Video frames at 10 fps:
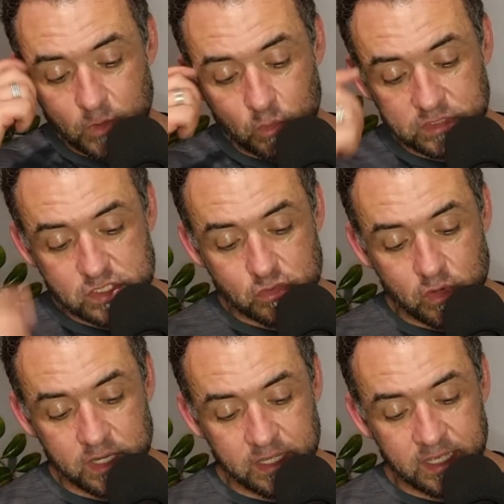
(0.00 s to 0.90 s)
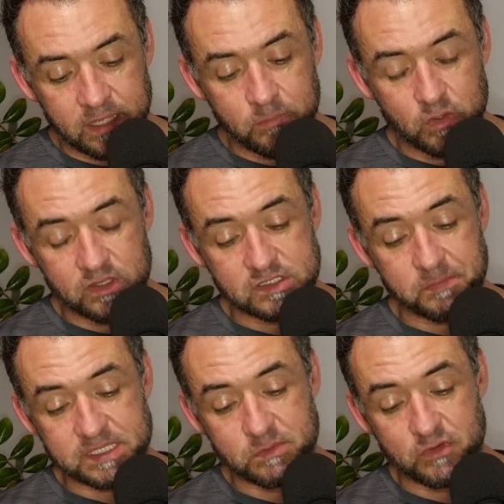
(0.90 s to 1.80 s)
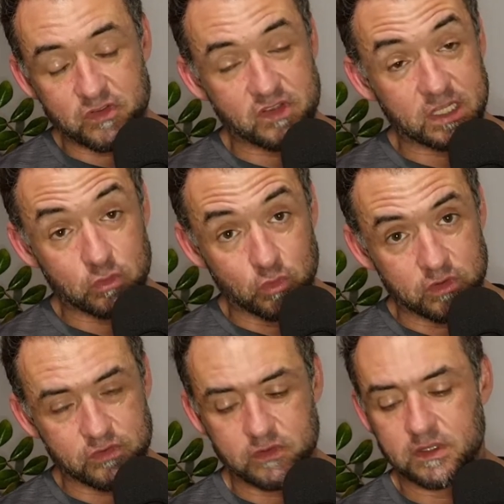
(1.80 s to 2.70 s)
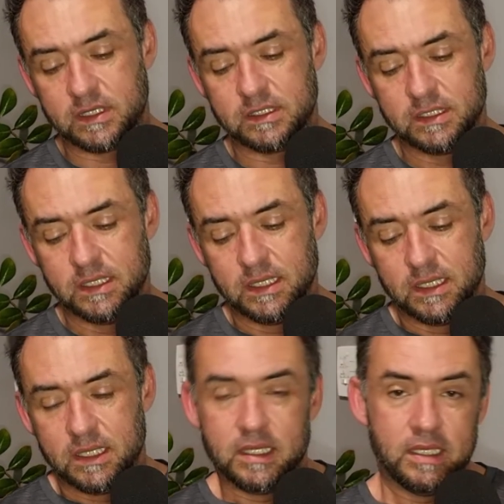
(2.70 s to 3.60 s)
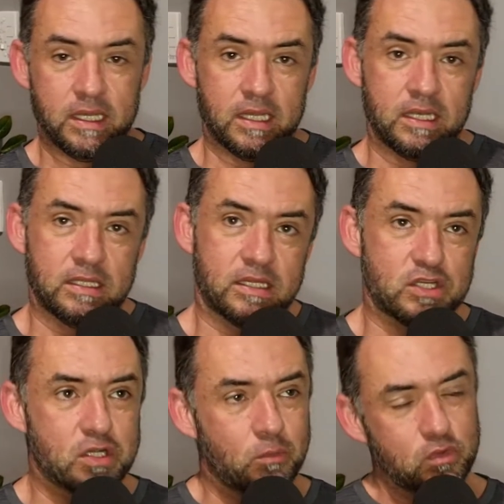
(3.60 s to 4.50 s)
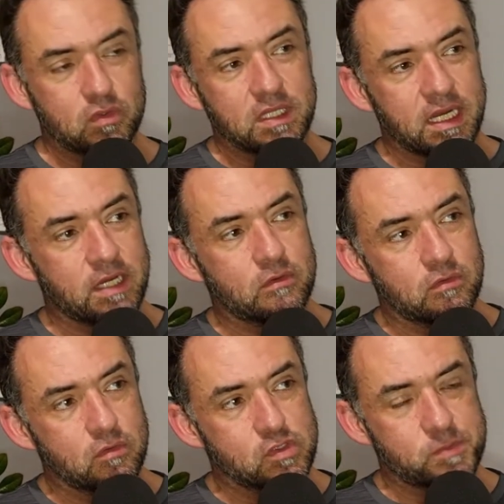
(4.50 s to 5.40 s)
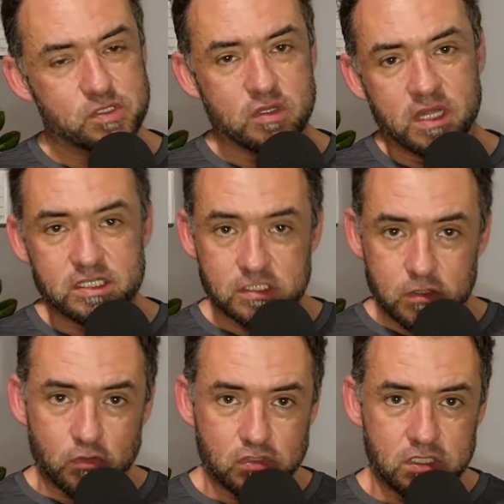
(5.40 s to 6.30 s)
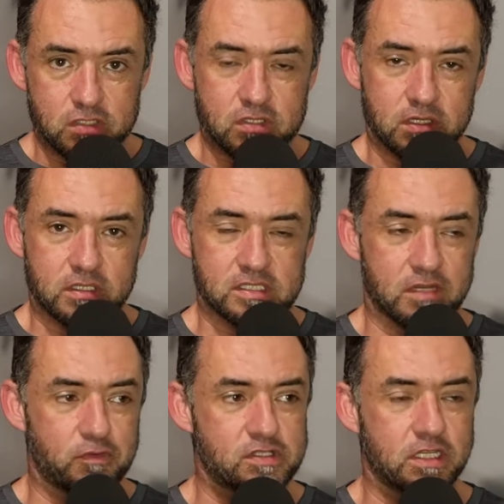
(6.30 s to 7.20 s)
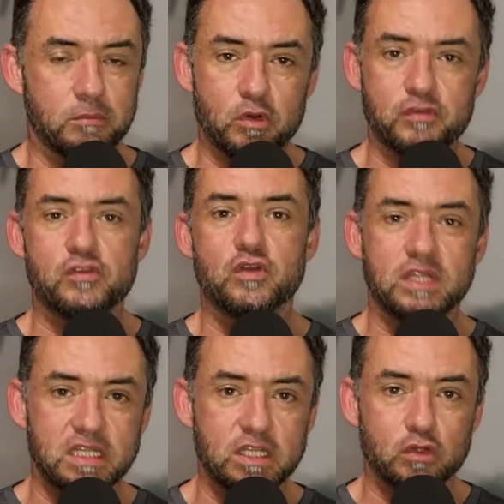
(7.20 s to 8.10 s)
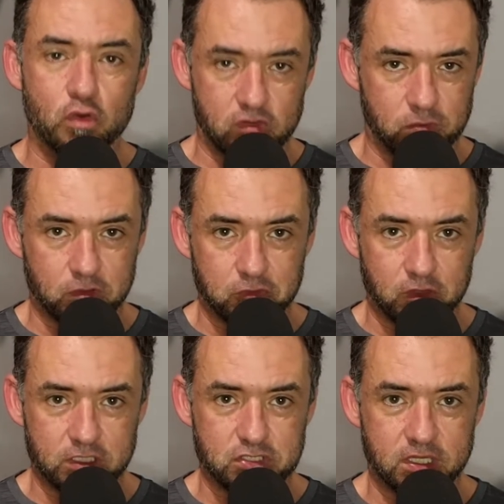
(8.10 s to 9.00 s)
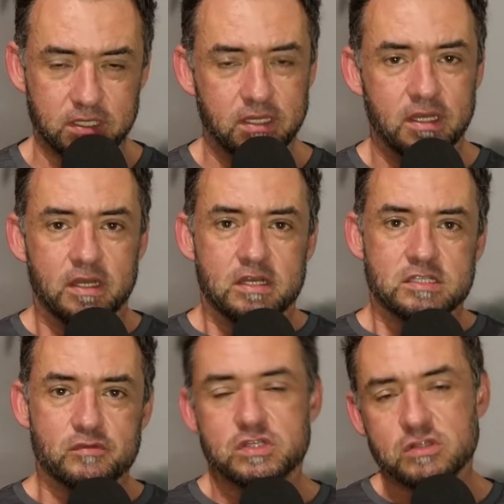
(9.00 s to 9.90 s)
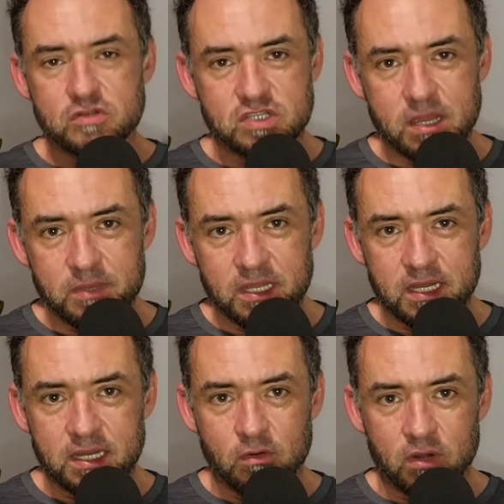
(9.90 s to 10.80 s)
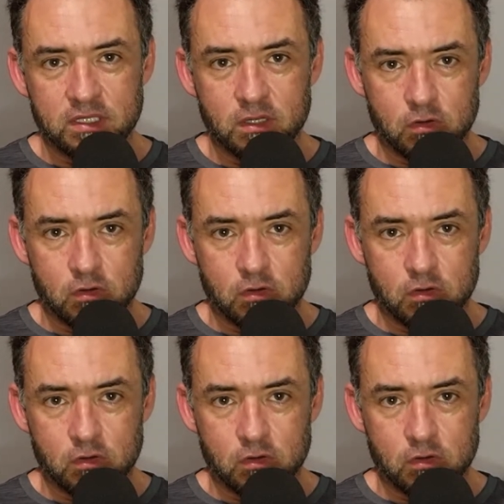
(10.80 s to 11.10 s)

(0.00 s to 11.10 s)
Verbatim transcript: conta a história, é em, ele se passa em 1914, tá? E ele deixa muito claro os personagens logo de início, tá? Esse livro foi escrito em 1982 pelo Follett, tá? Se vocês não sabem a ordem